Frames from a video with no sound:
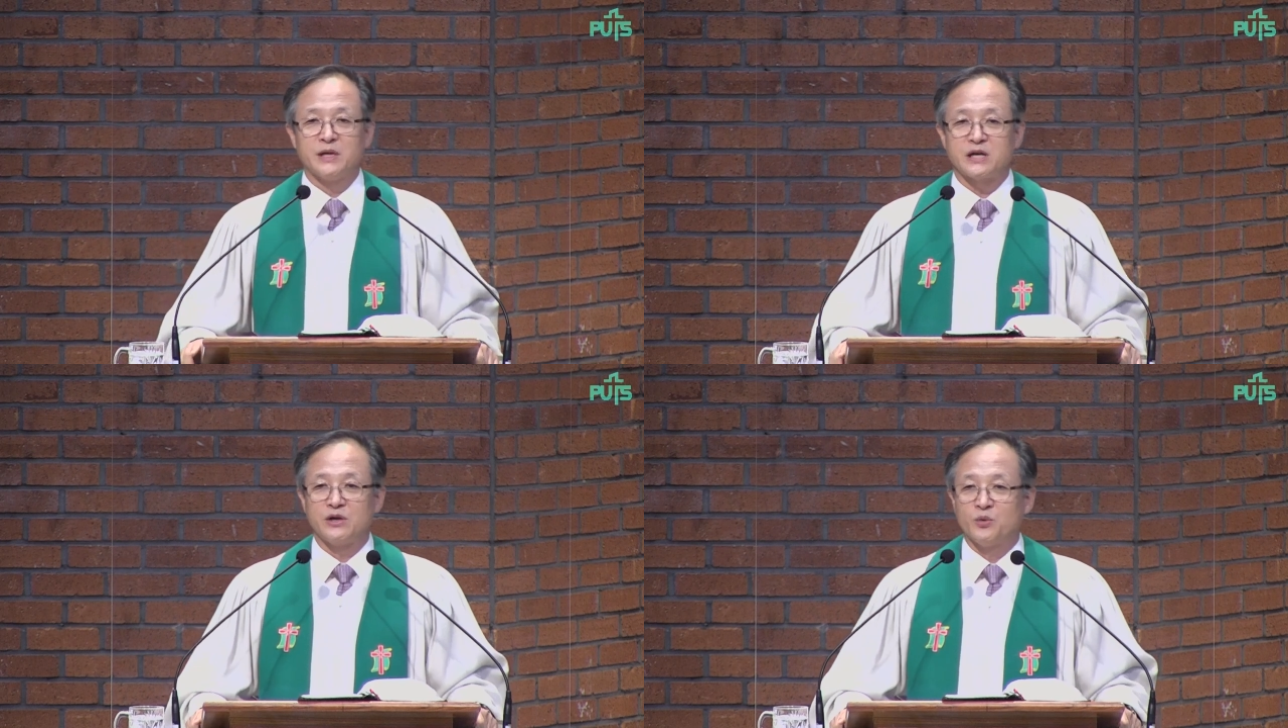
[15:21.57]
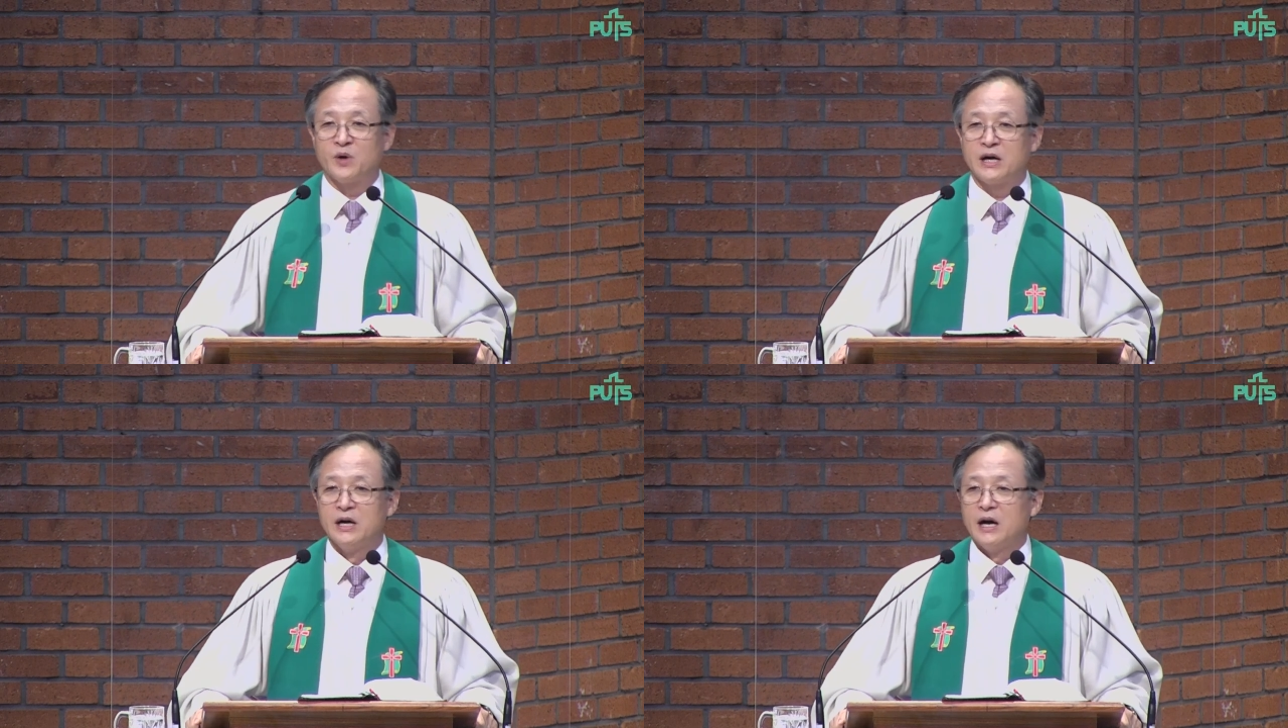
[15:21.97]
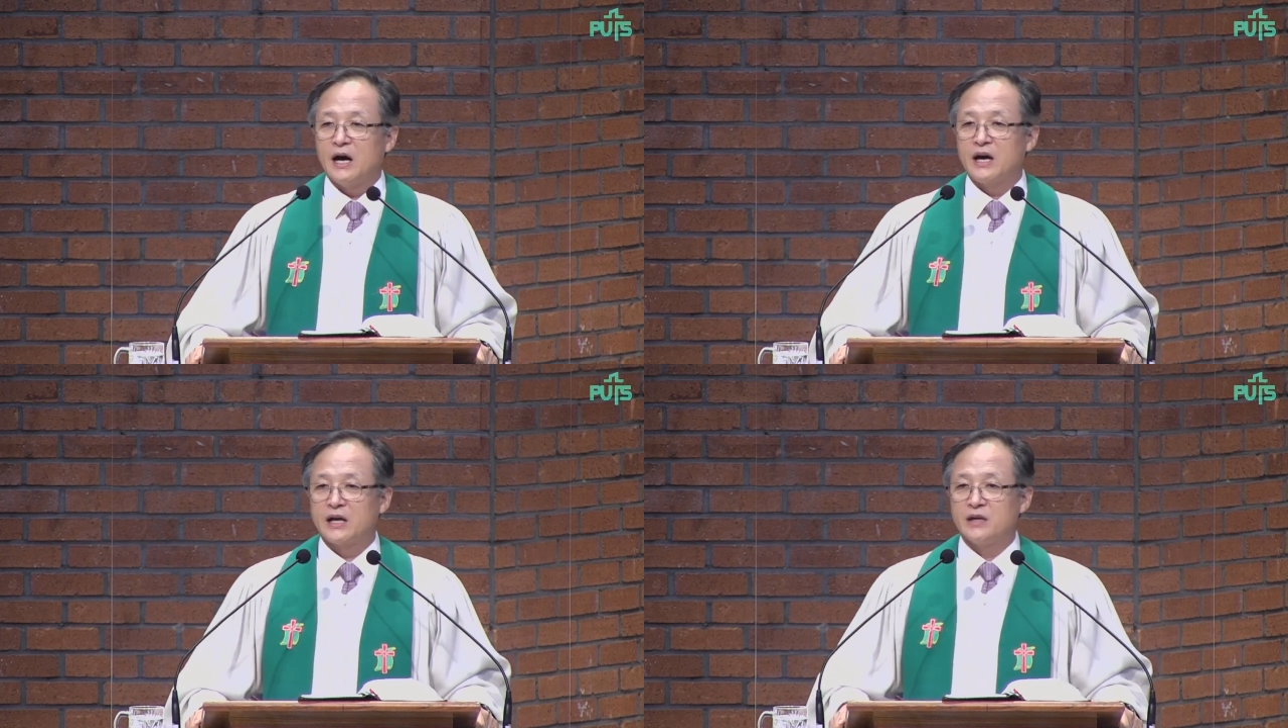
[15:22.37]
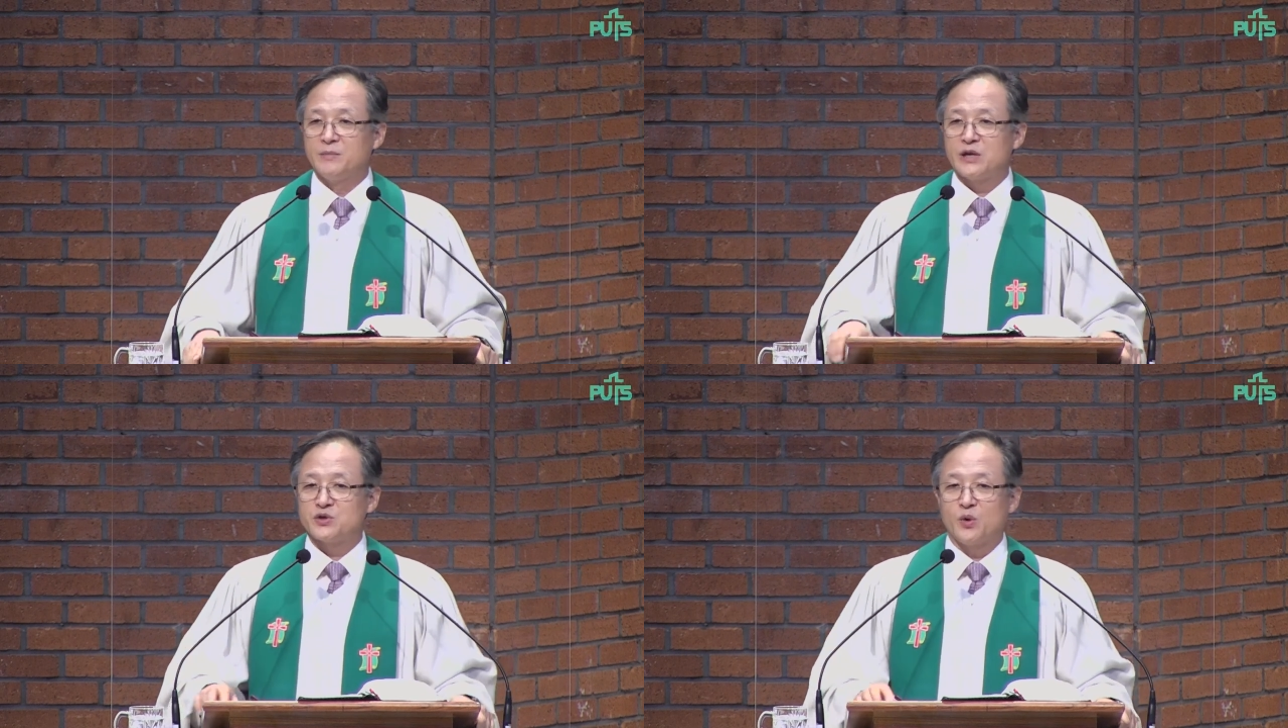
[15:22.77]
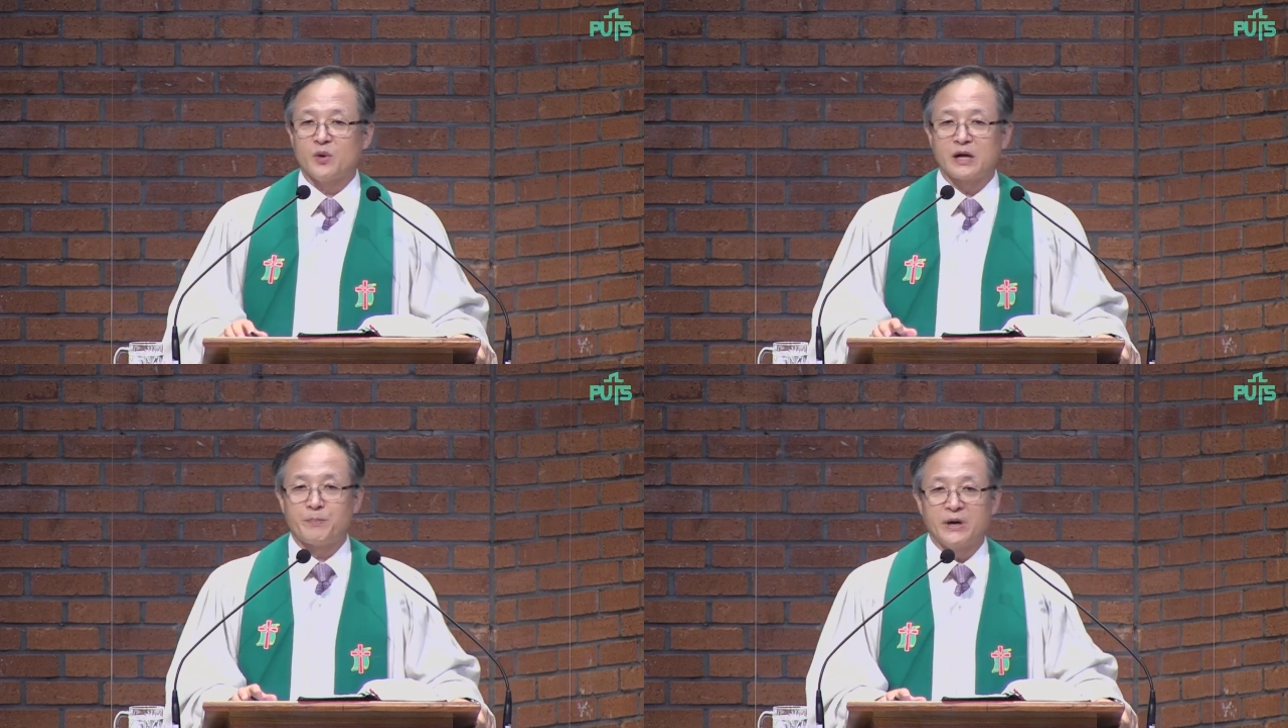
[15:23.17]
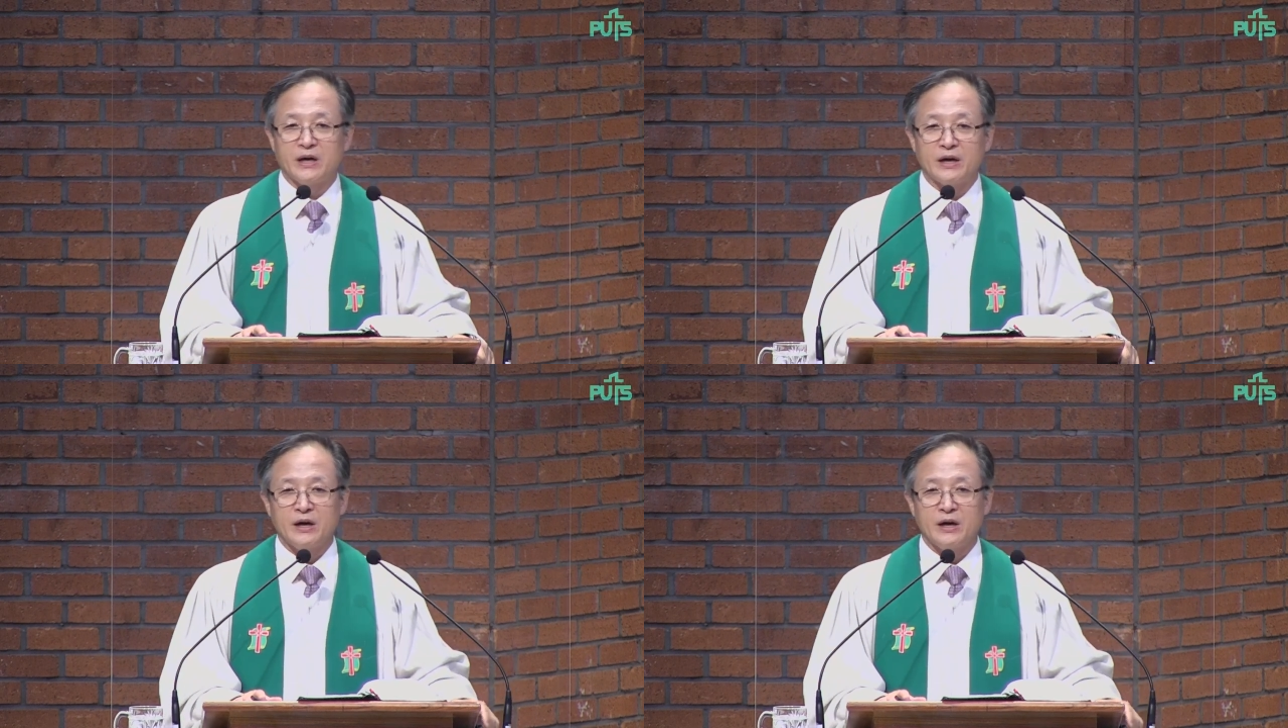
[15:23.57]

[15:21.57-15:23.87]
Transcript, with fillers: 자유와 하나님의 초월 앞에